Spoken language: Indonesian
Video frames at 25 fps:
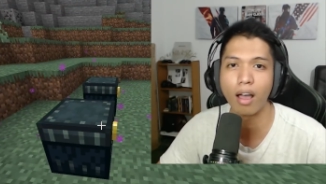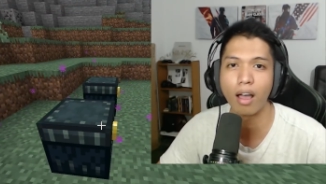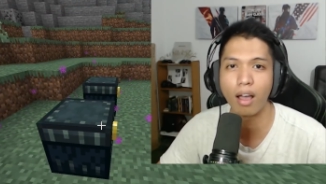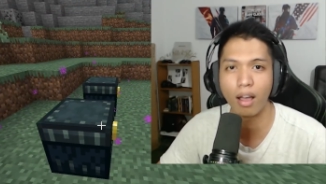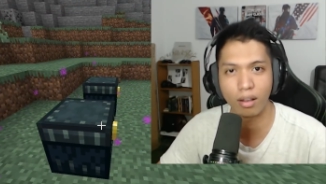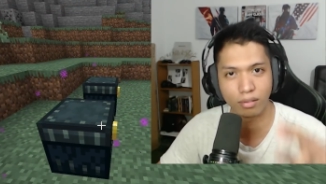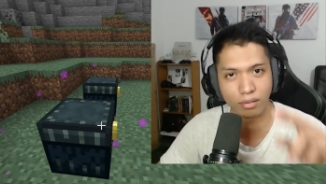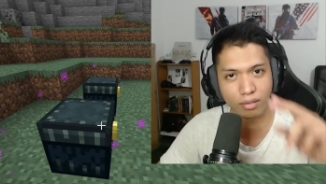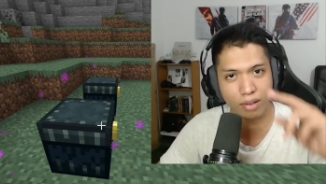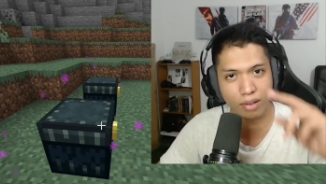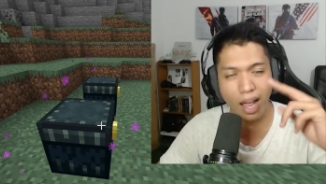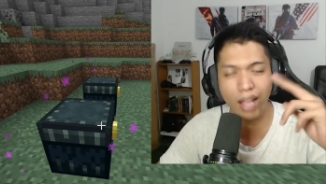
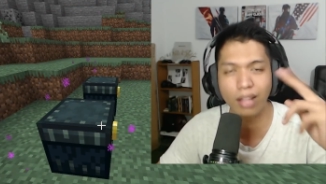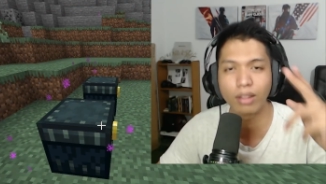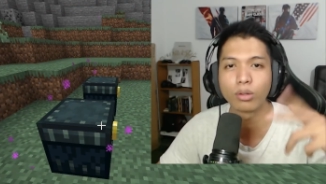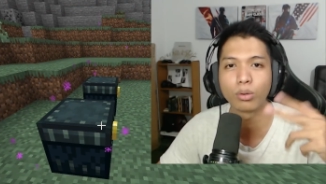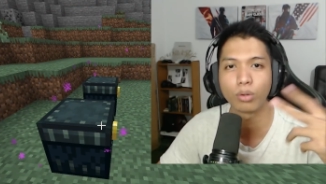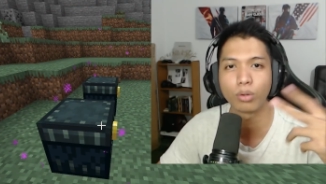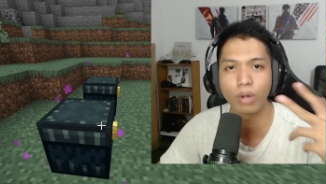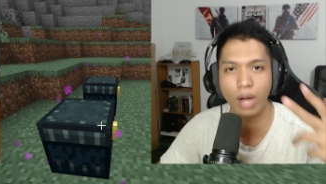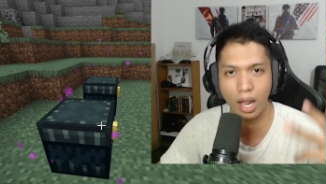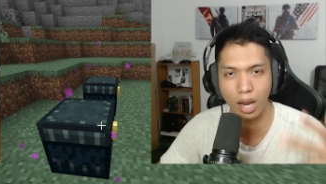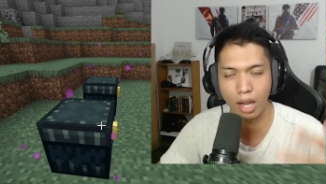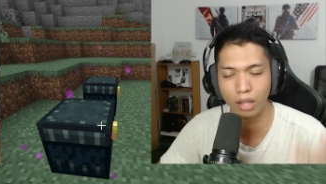
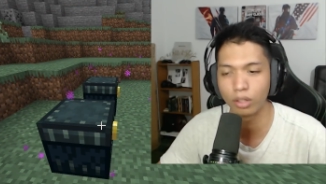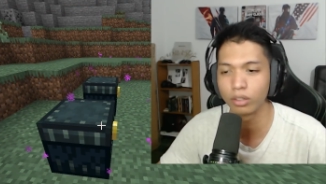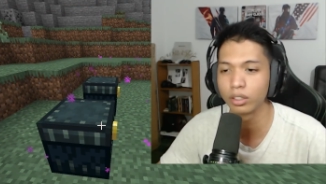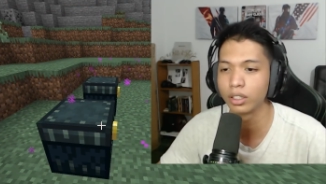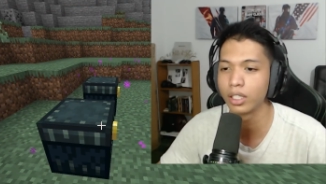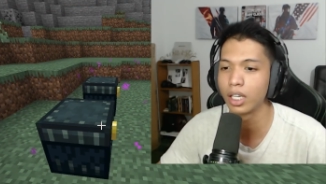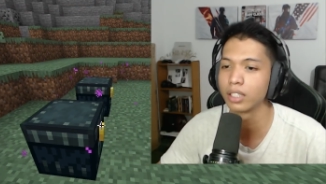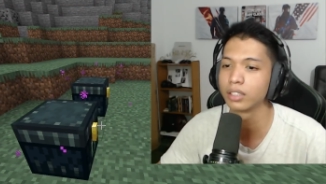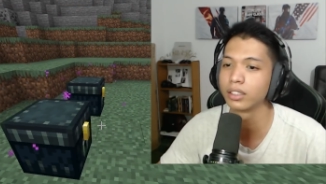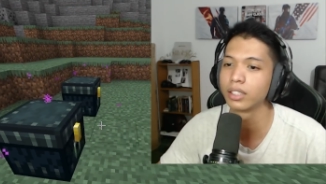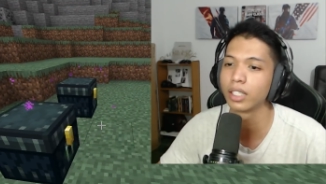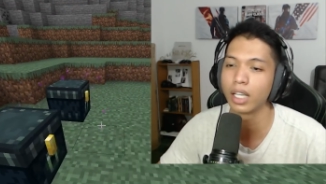natural atau
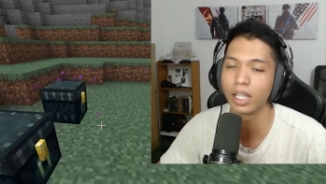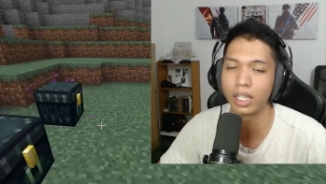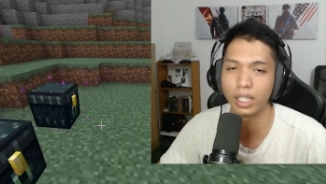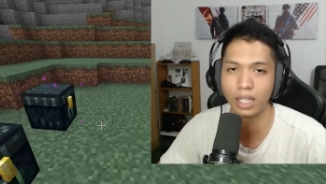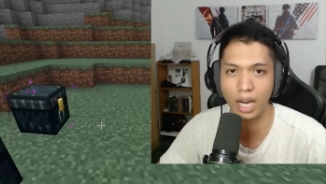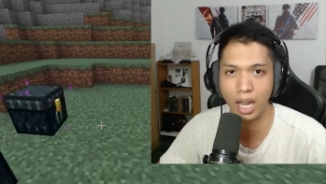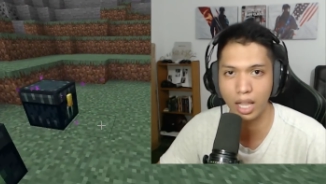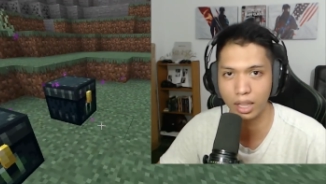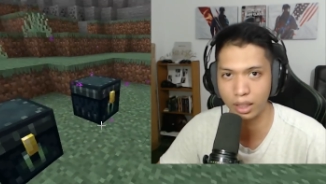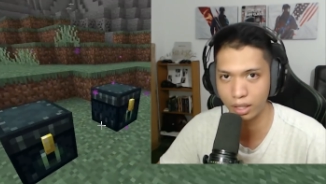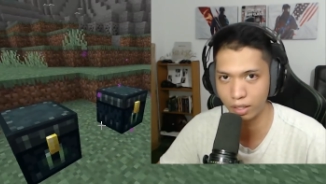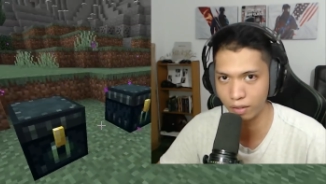tidak secara
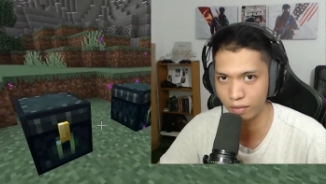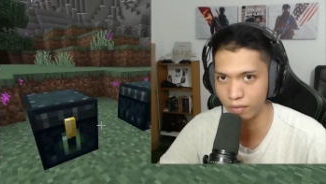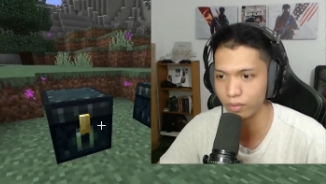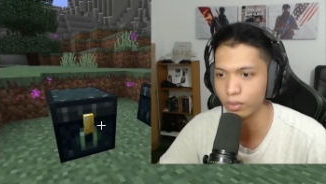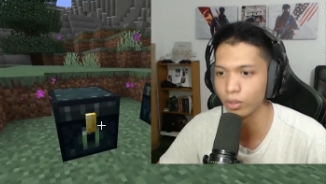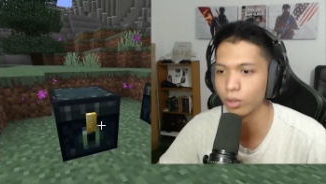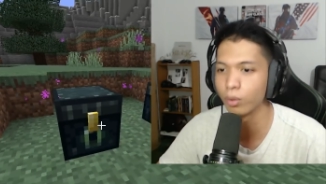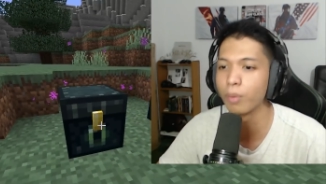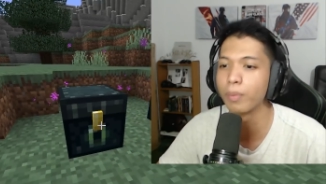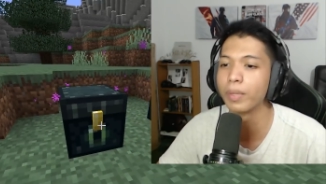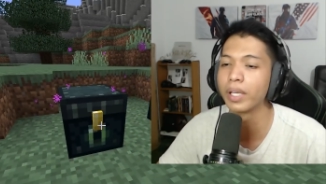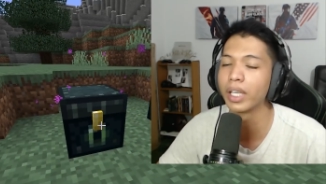kreatif
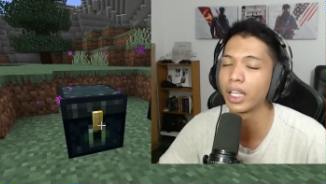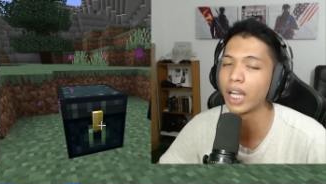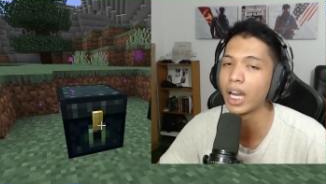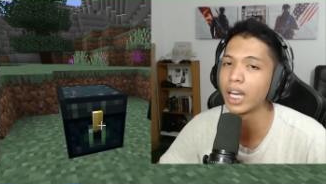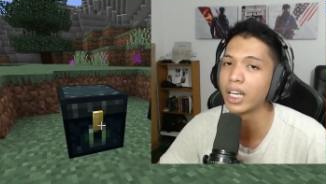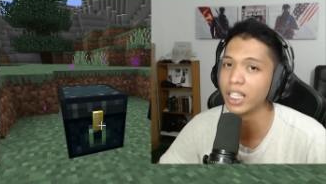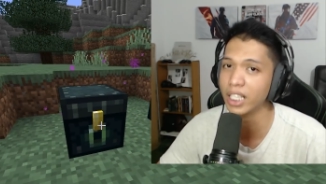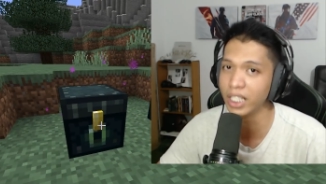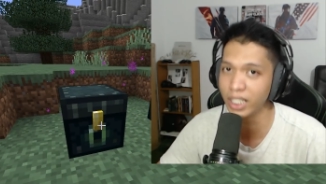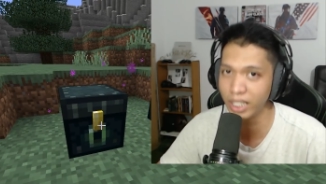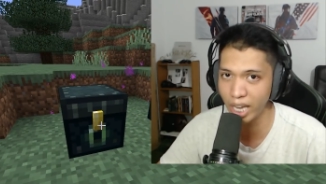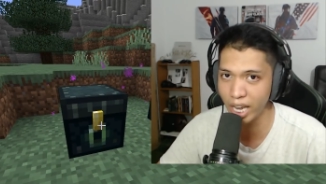untuk memikirkan
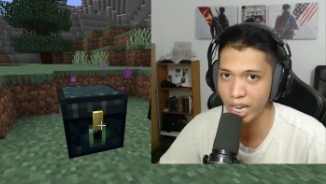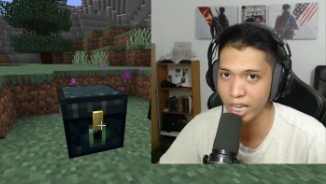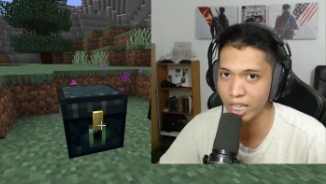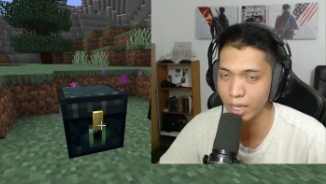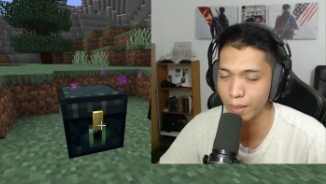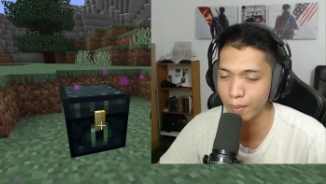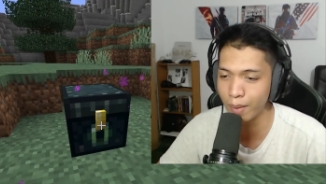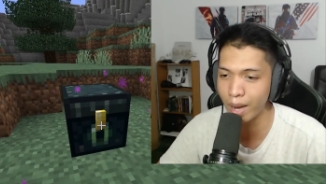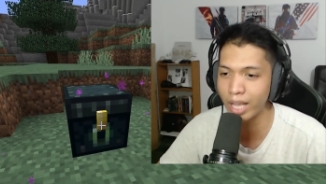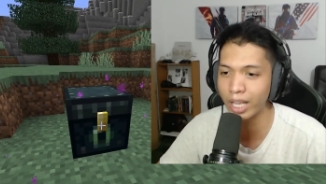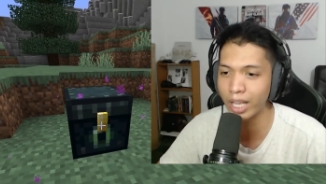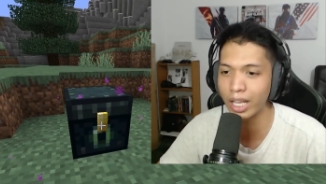ide ini,
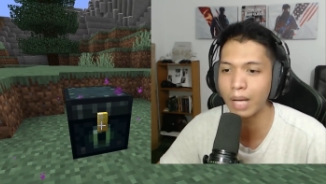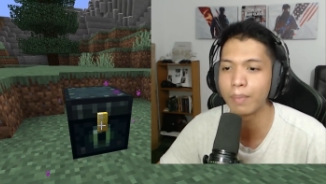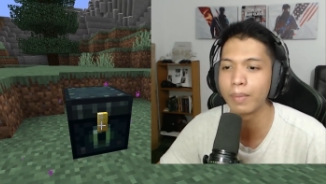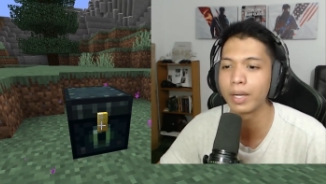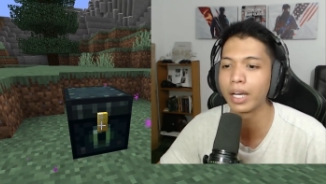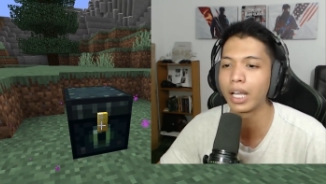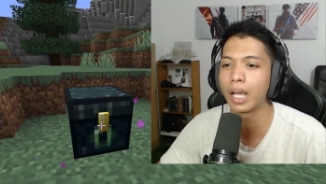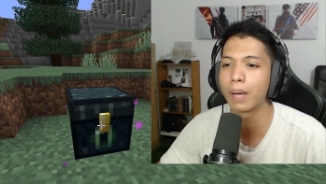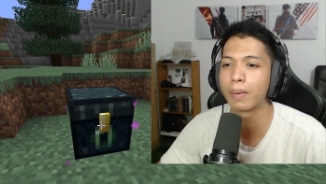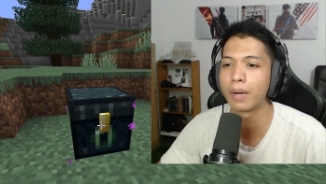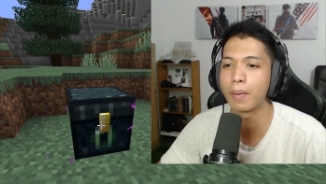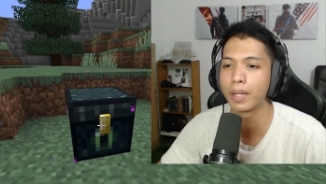melainkan
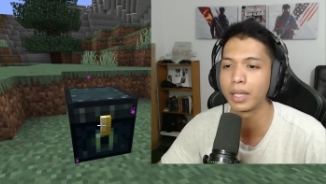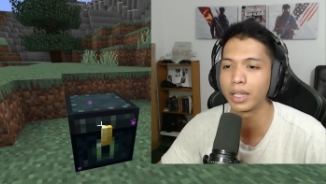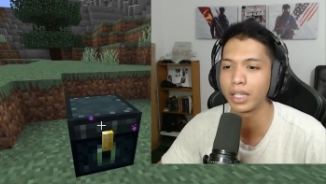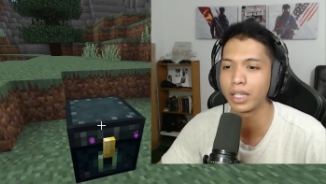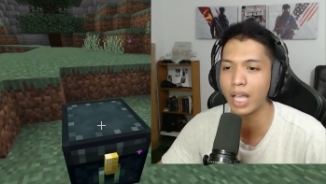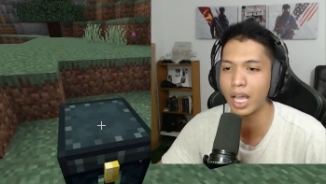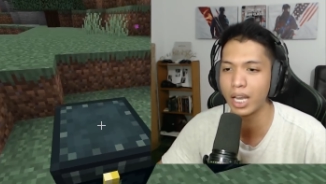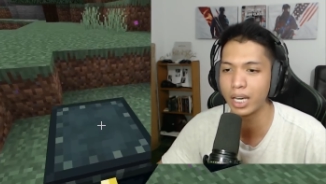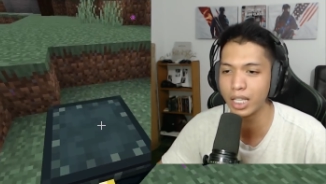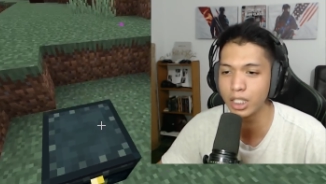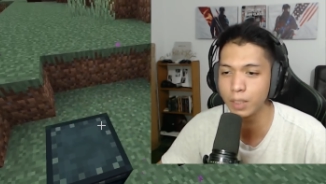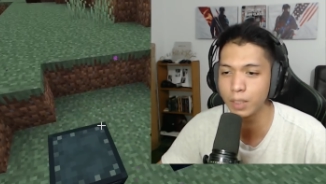mereka mendapatkan
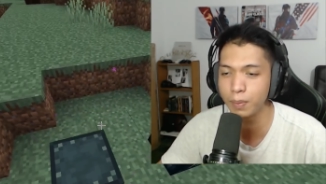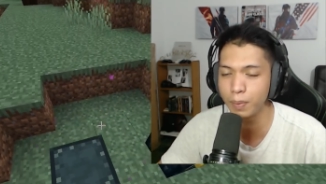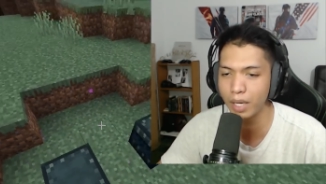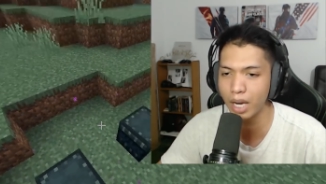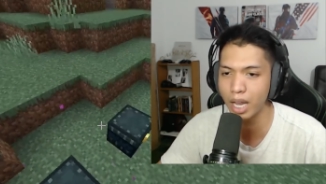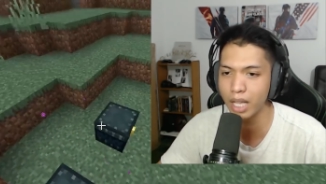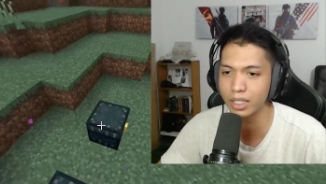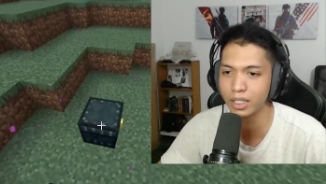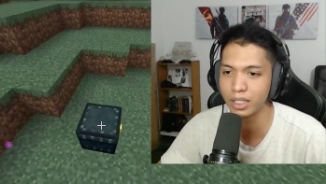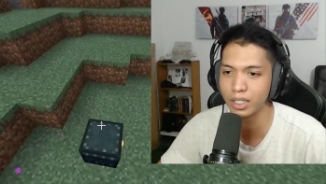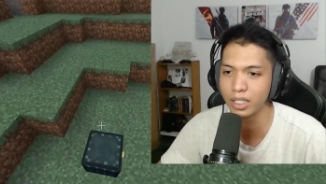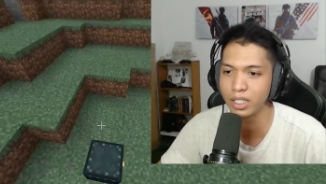mendapatkan
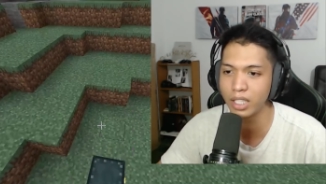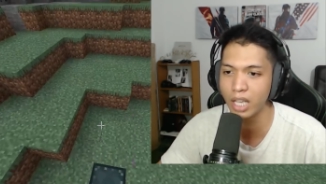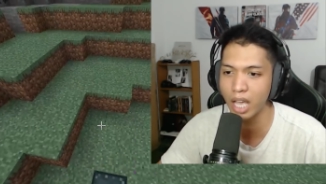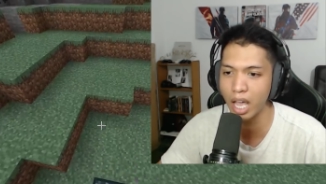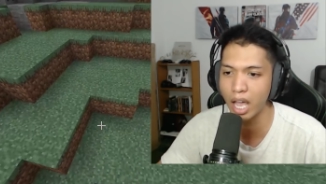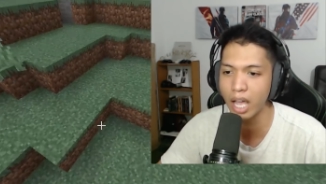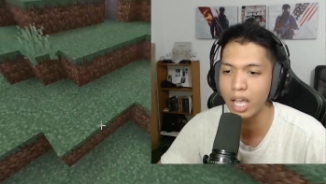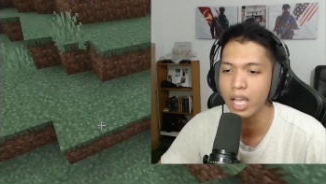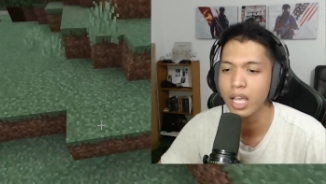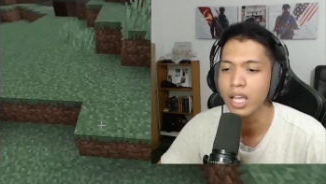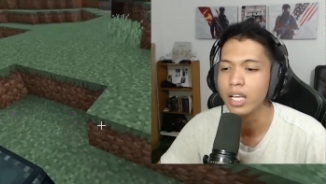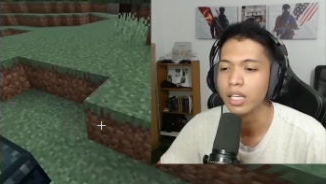
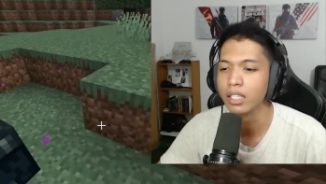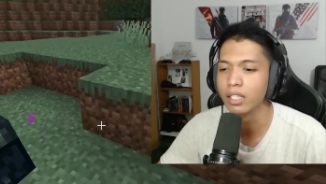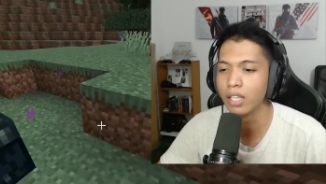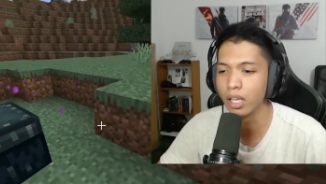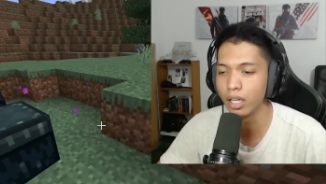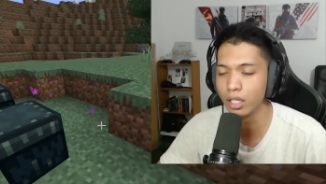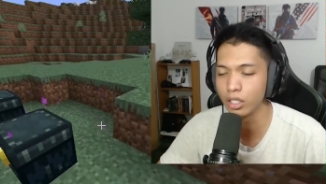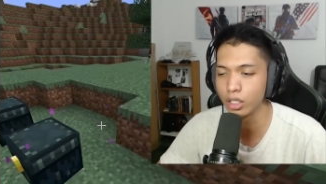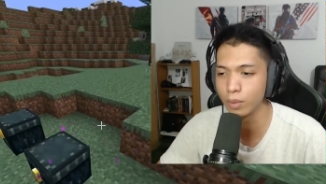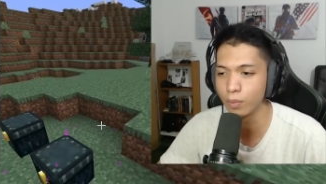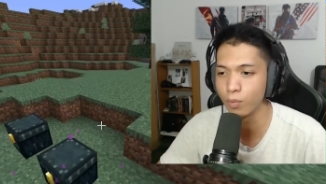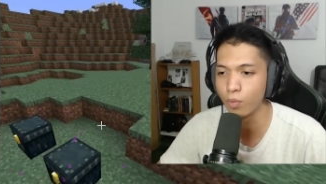inspirasinya
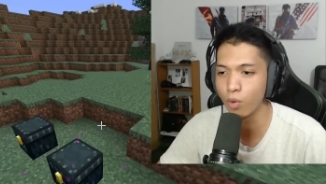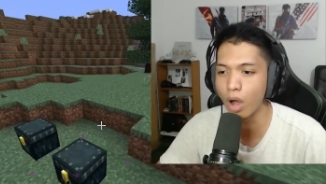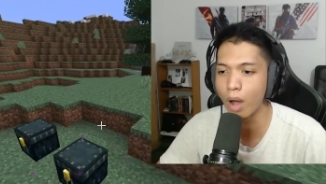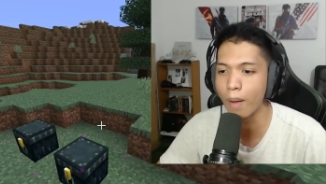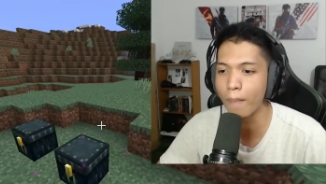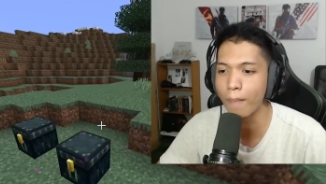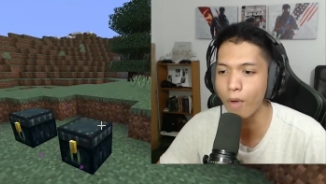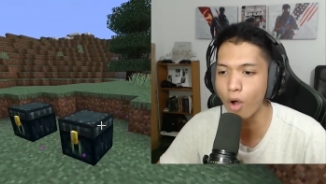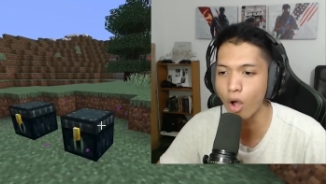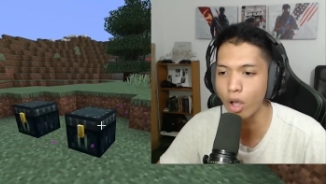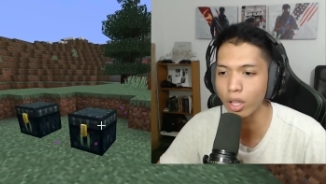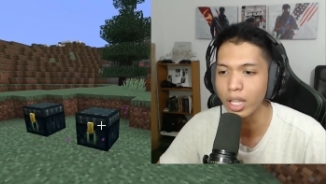dari sebuah
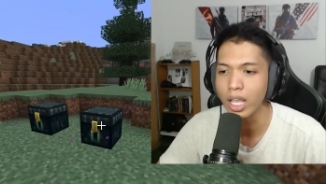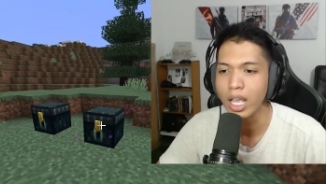mod